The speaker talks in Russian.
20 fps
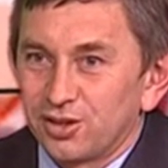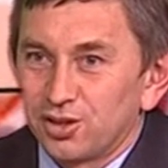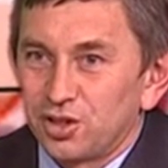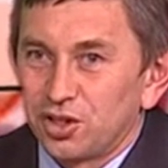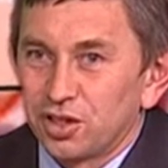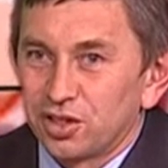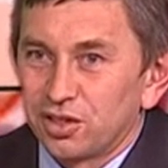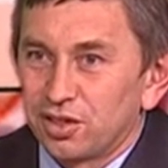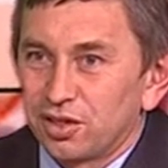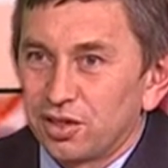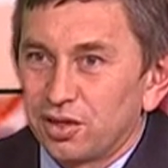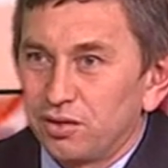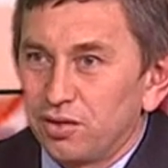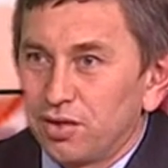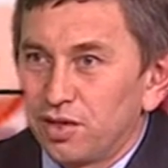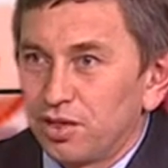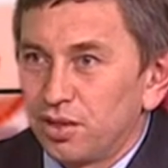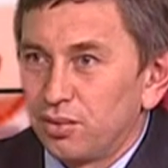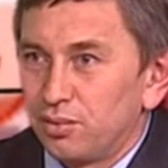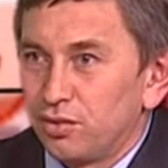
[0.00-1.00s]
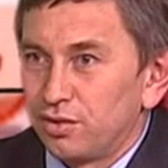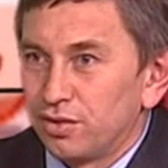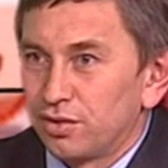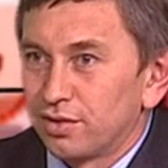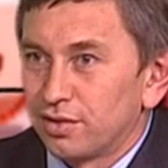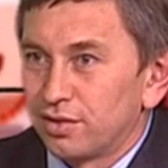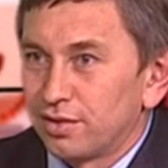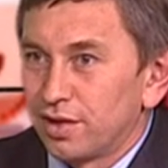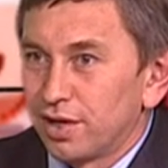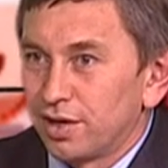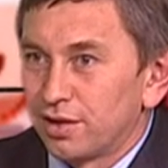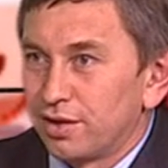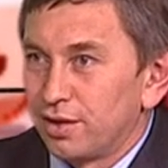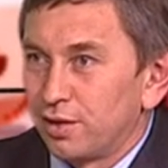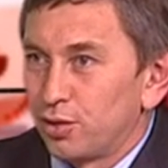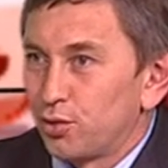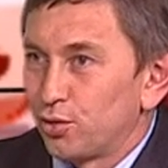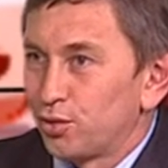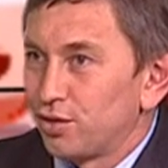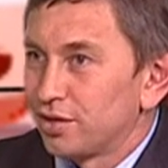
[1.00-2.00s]
Честно говоря, мы так
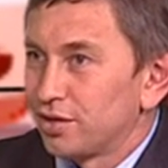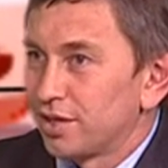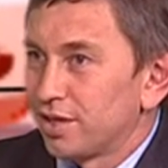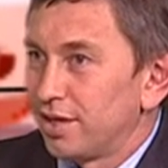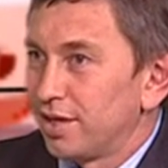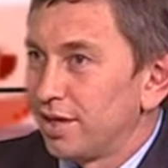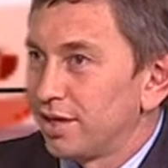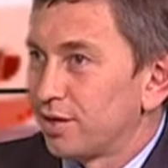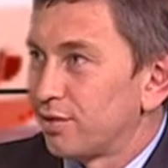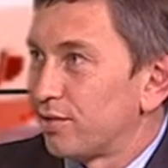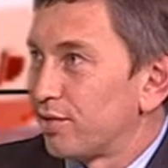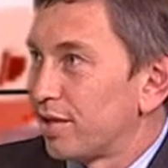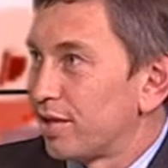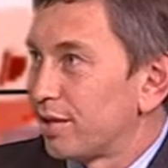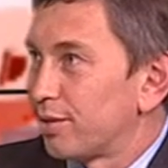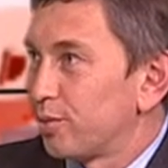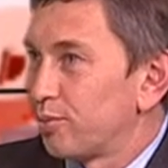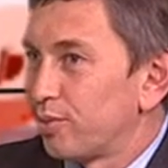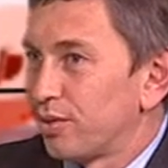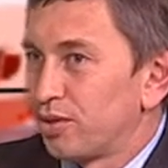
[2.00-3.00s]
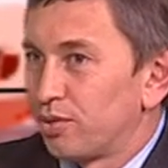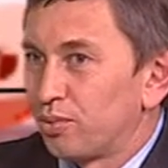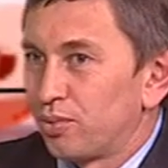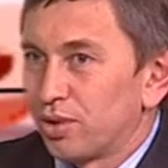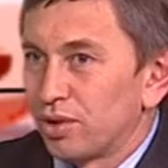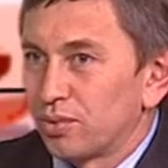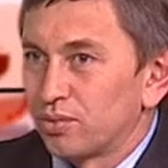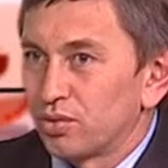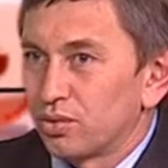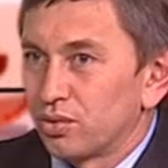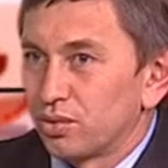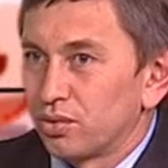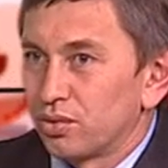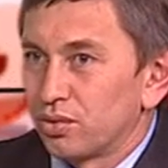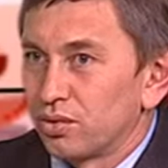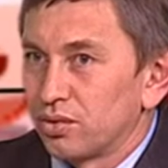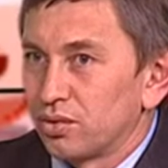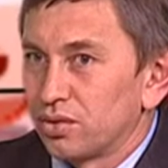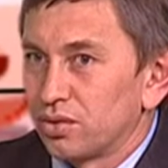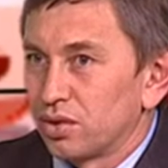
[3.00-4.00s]
далеко не заглядывали. Понимаем,
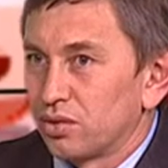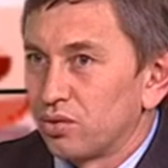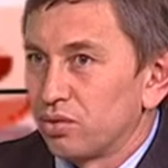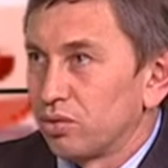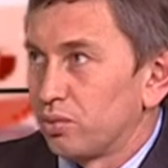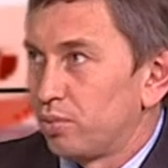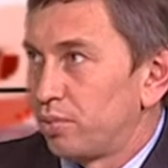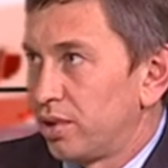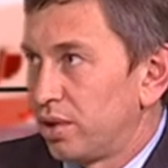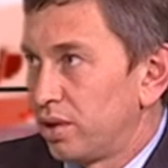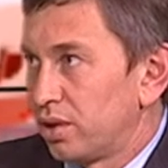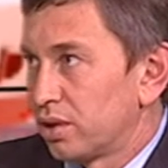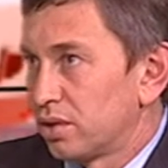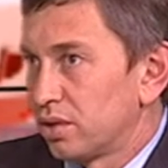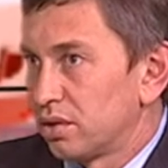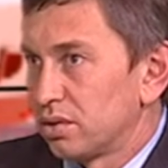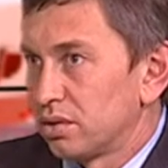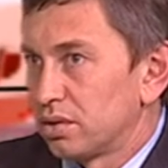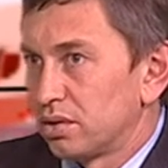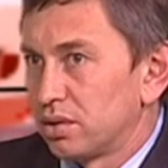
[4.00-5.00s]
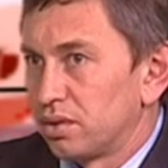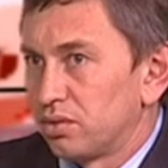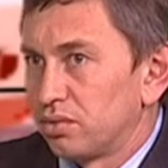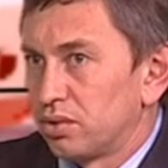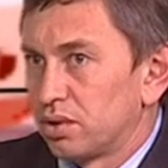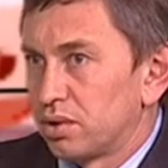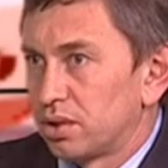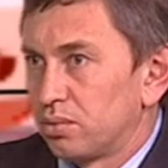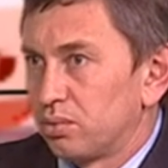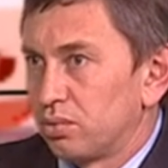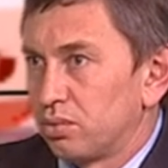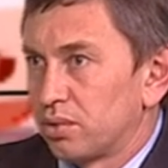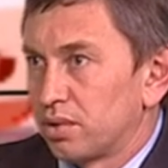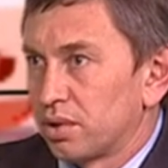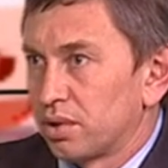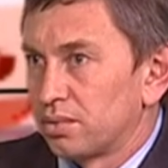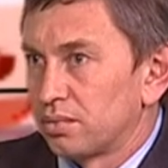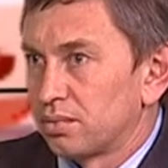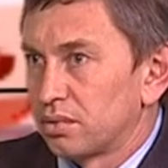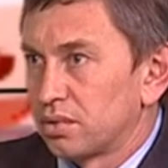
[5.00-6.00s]
что закон принят. Сегодня
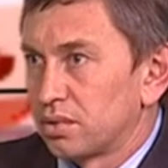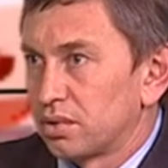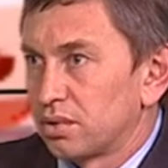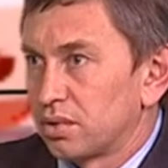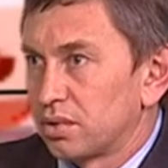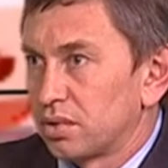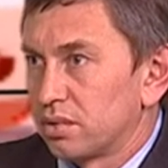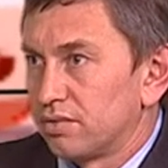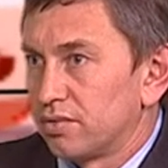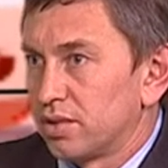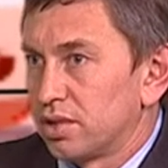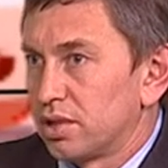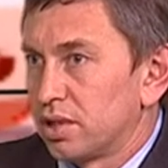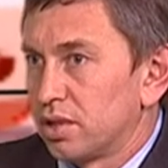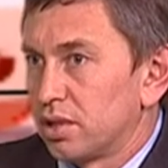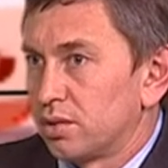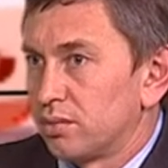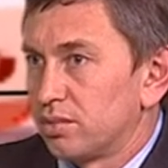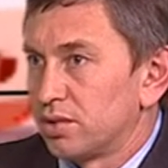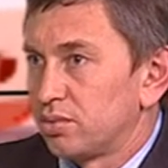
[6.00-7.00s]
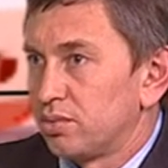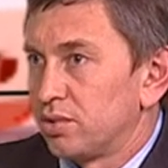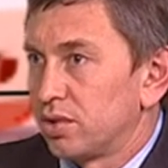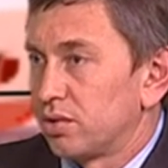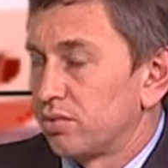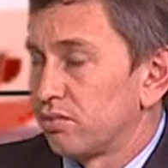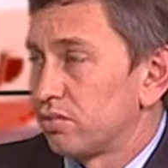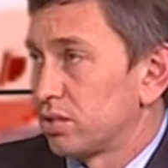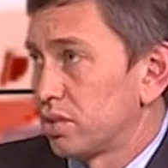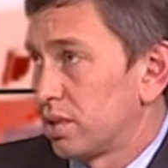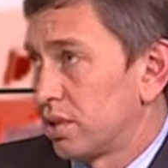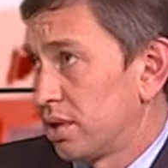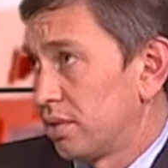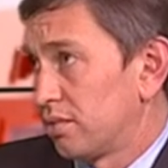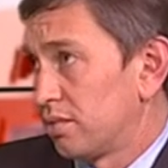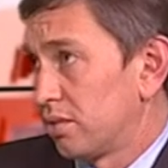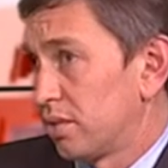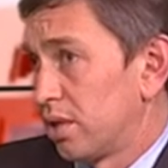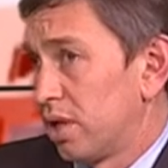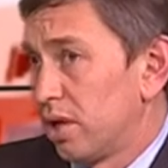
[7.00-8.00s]
работаем с внесением изменений в
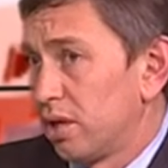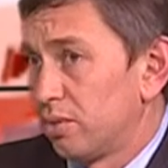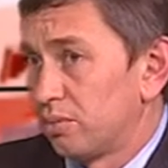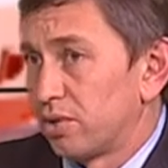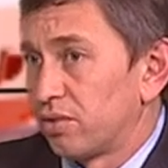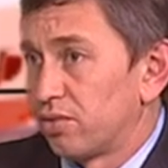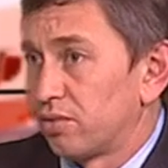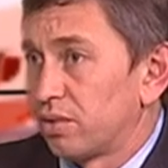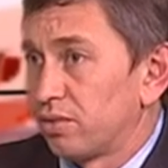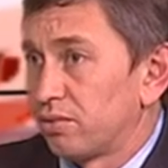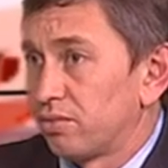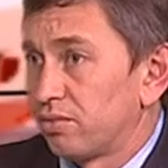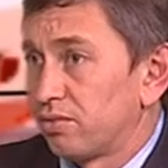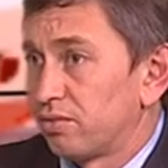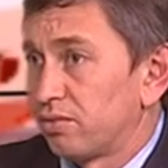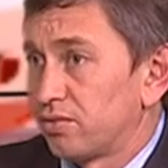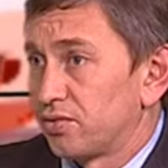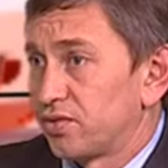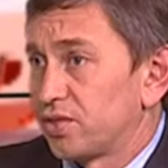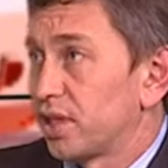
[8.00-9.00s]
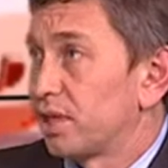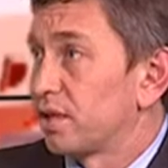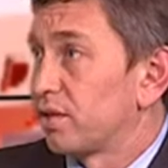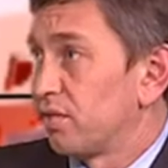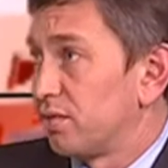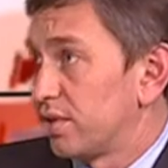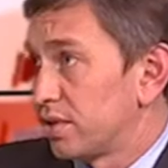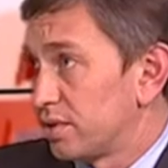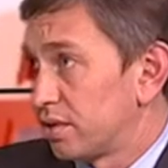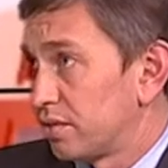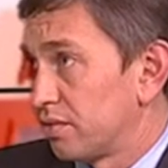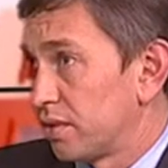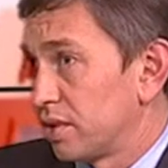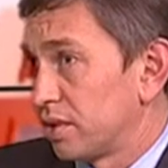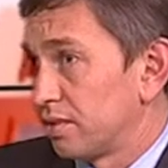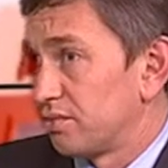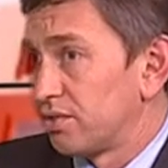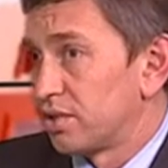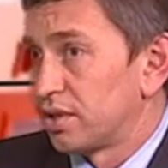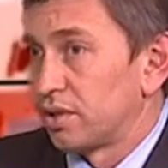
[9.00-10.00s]
уставы, приводим в
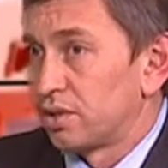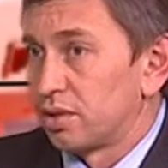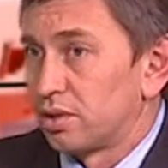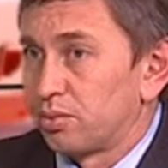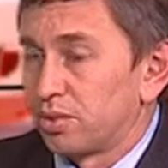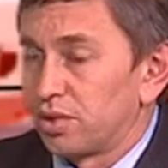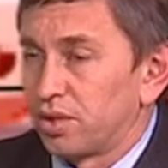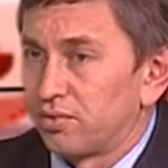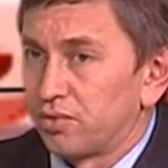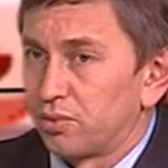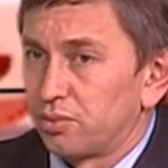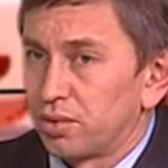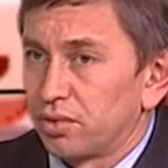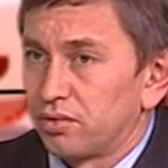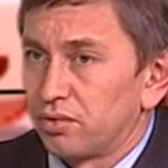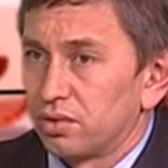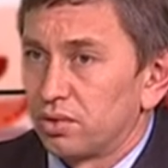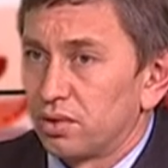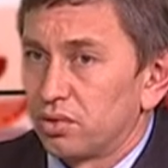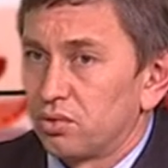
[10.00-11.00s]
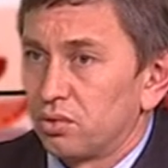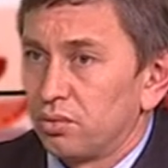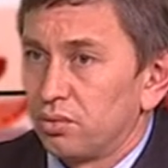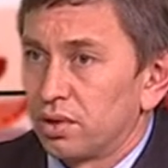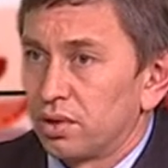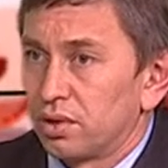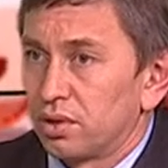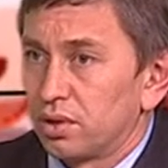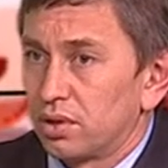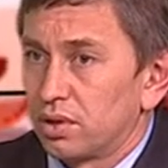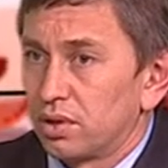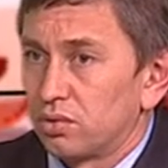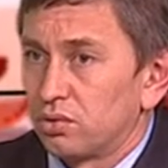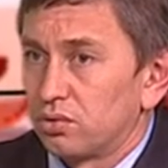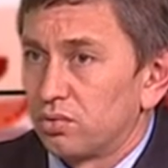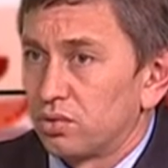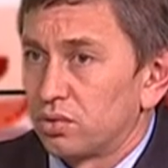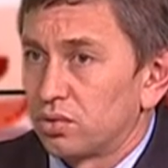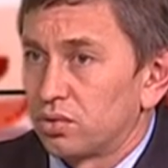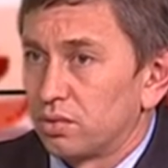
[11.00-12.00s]
соответствие все нормативно-правовые документы. Я
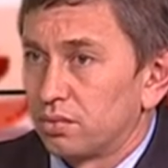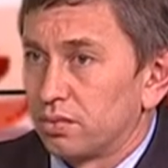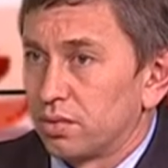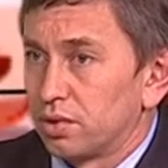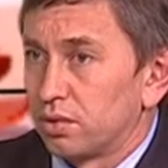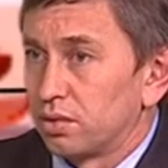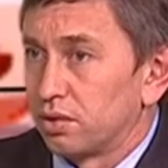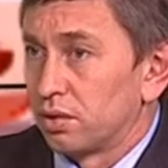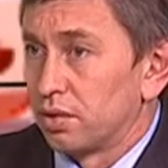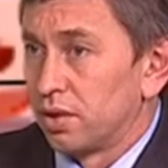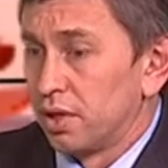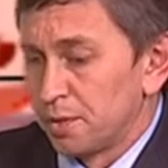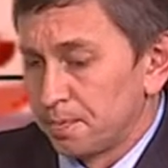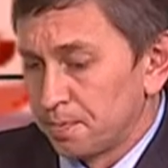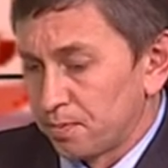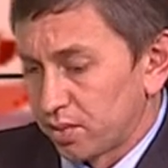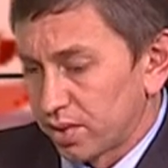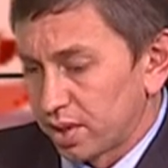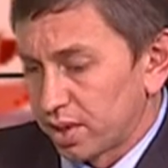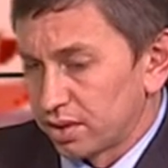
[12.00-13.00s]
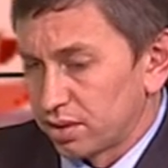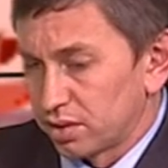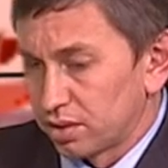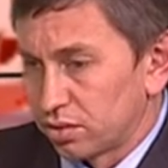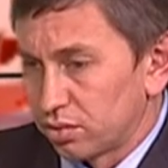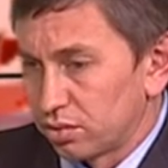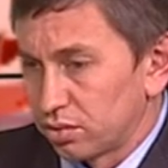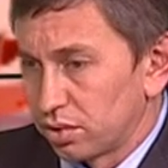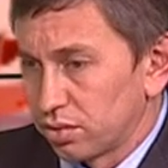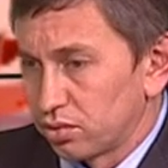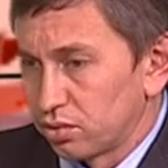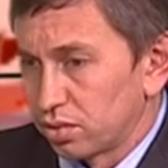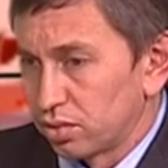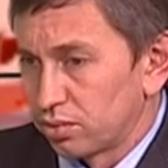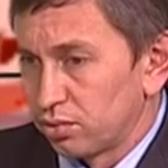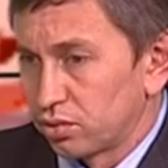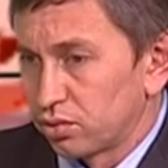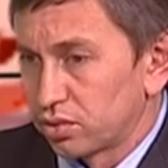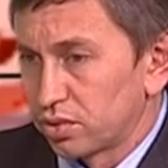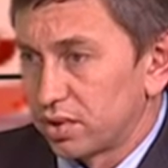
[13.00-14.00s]
думаю, что мы до конца года эту
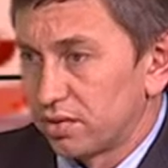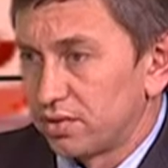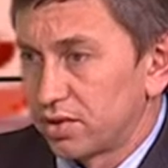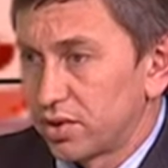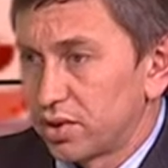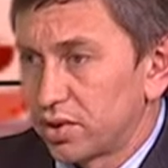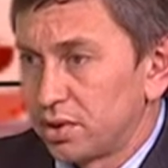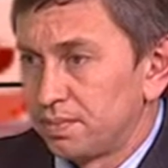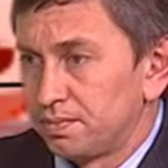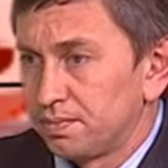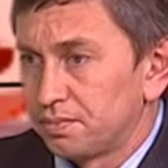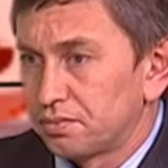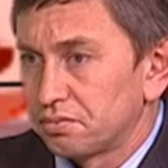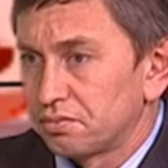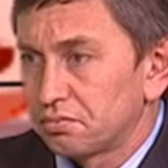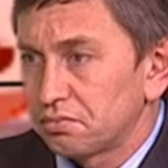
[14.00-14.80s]
работу завершим.